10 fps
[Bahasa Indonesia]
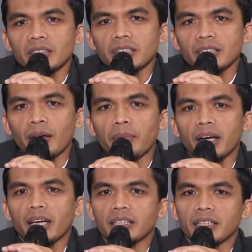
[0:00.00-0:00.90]
setelah
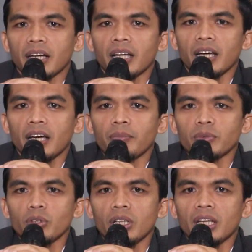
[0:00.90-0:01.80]
makan.
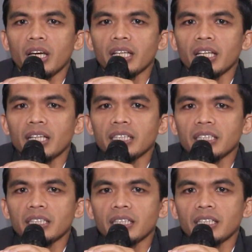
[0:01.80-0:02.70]

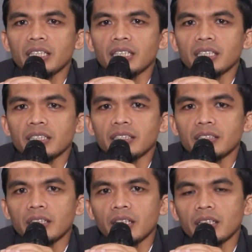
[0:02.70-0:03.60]
Alhamdulillahilladzi
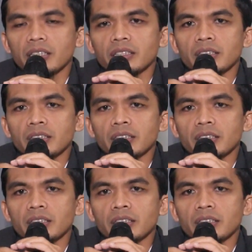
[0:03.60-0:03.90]
ya,